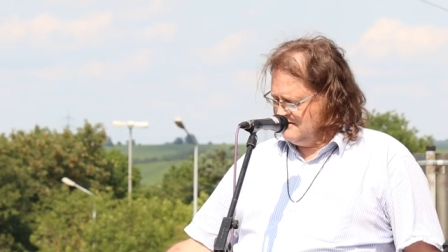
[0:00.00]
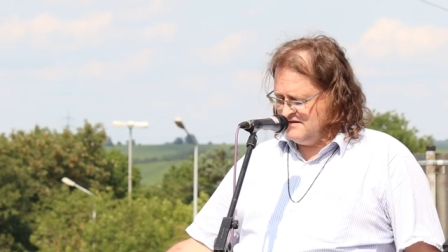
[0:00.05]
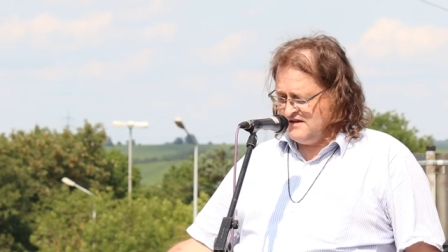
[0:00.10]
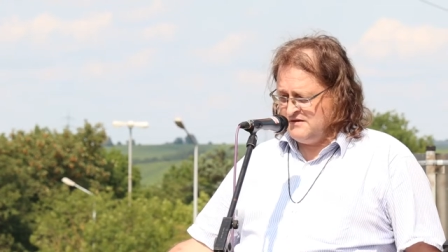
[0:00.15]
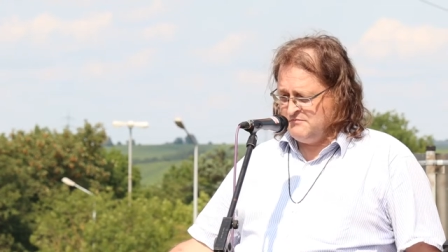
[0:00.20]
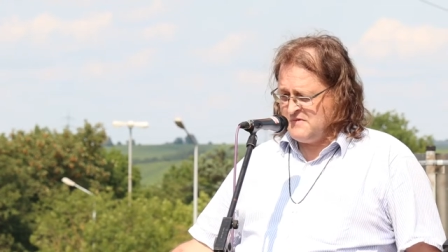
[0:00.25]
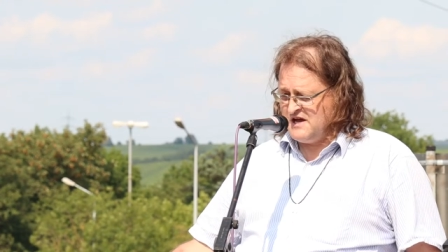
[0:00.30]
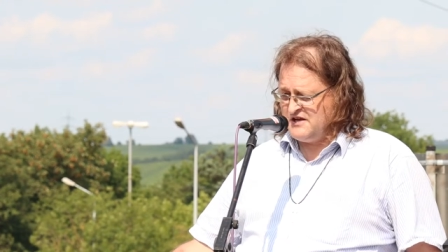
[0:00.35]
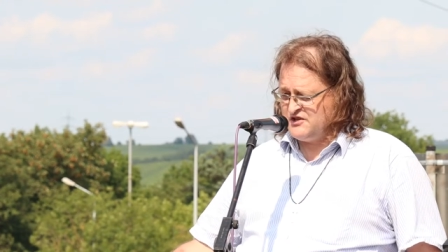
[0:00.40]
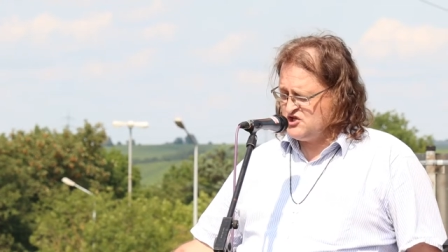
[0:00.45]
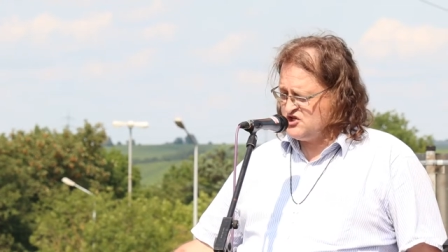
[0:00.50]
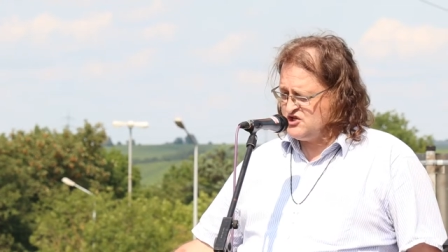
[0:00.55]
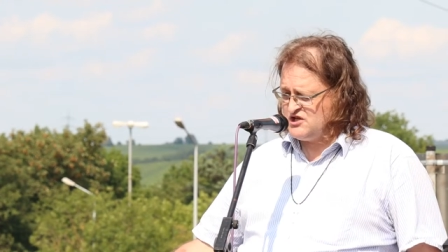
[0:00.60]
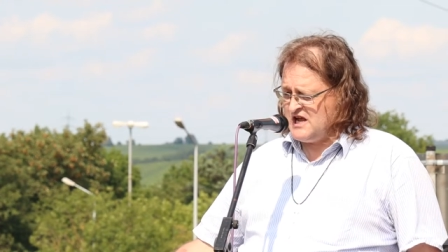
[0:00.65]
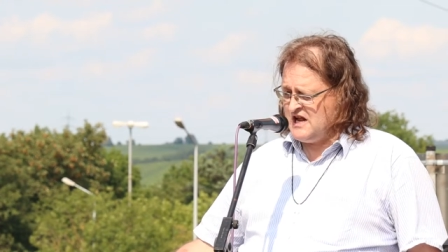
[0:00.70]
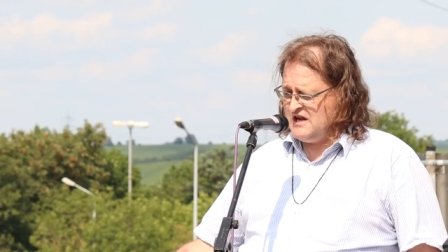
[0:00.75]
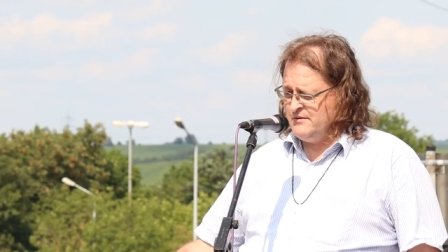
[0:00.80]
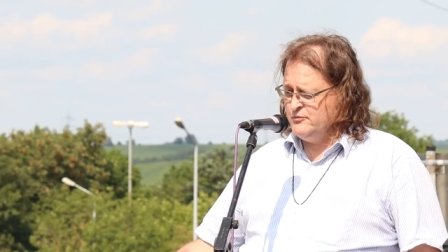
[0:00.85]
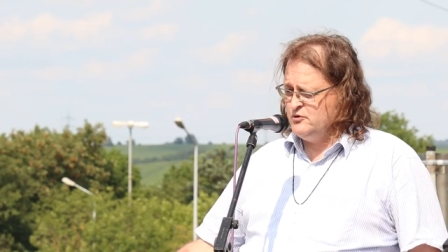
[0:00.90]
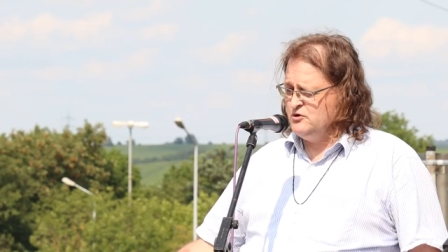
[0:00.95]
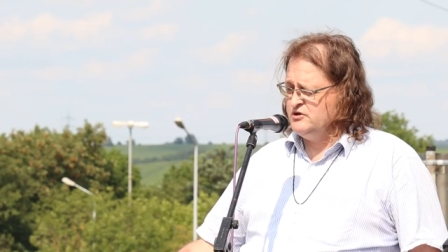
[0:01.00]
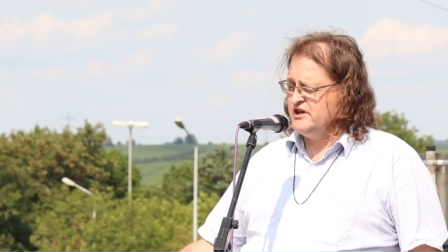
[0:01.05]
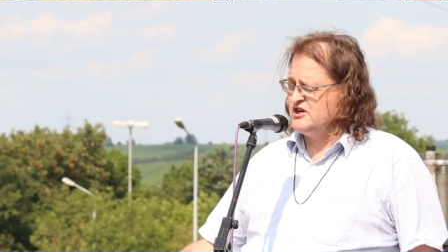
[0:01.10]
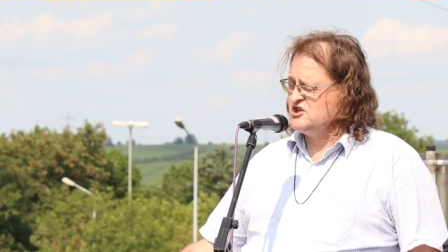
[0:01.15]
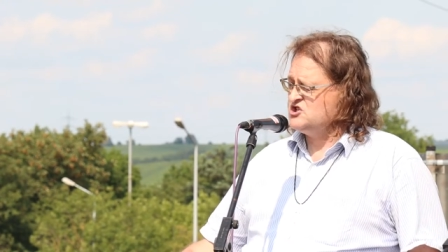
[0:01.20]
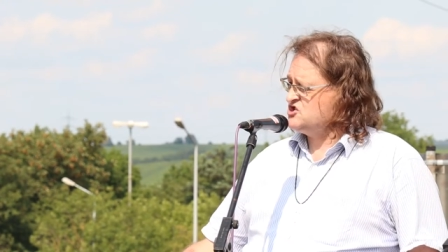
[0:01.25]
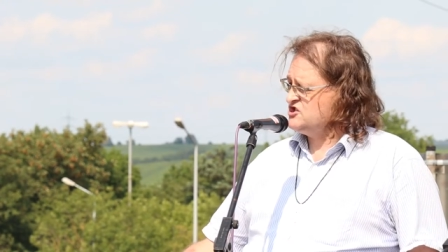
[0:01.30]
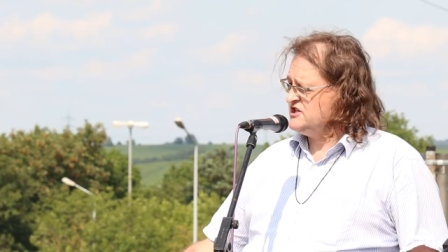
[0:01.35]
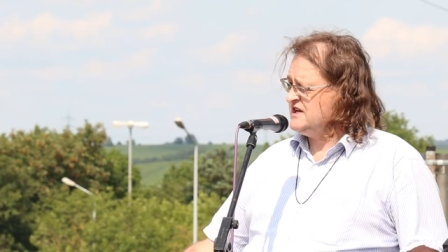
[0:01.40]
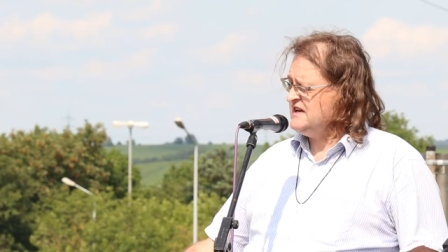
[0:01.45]
denn mein Strahlenmüll, der
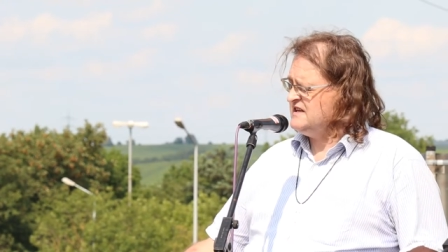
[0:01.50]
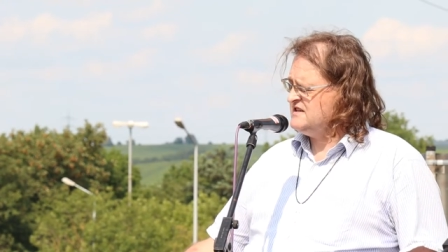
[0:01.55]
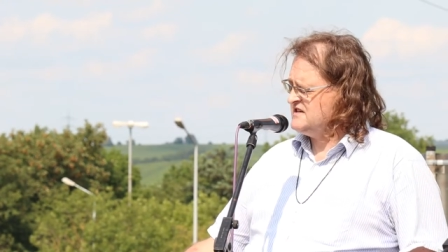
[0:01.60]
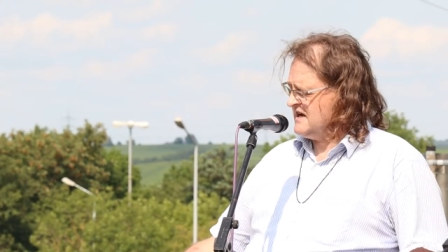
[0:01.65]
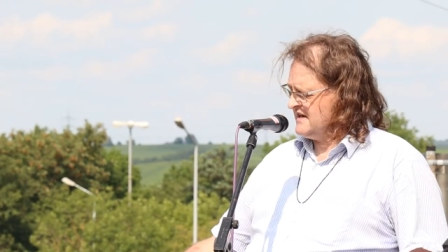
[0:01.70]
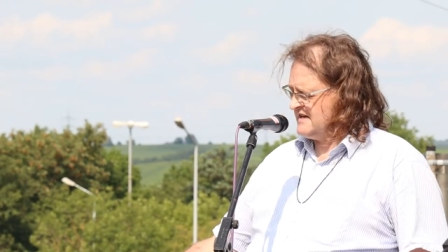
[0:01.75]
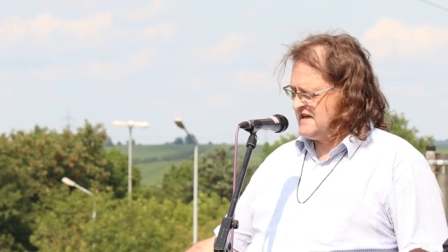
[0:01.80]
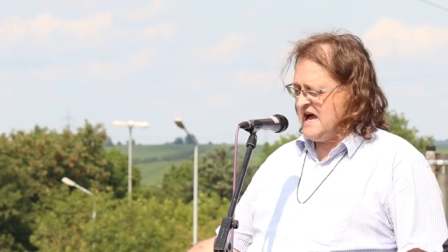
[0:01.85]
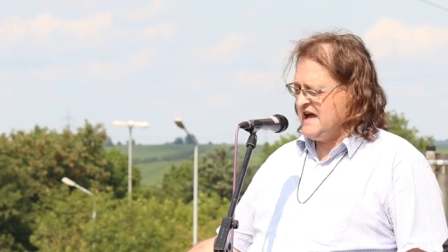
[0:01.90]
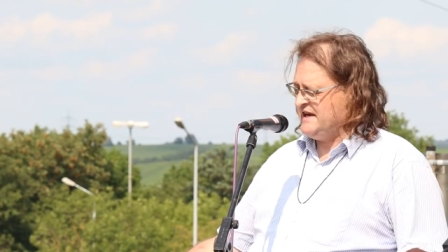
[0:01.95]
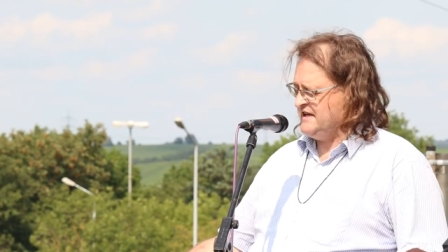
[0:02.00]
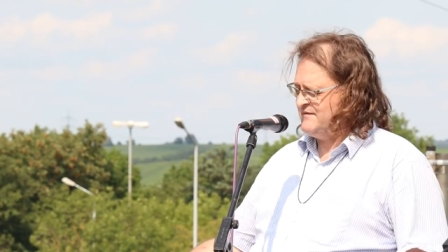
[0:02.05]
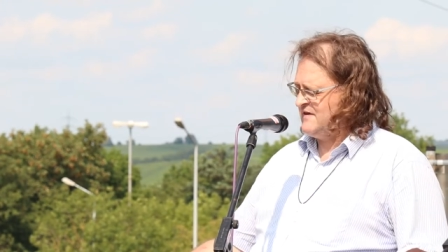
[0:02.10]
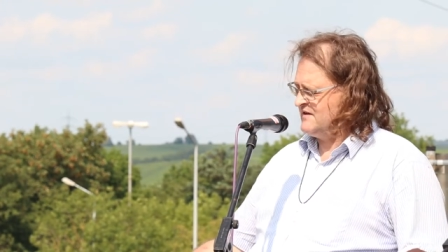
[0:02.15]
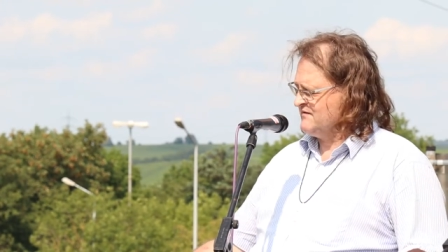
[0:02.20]
stinkt ja gar nicht.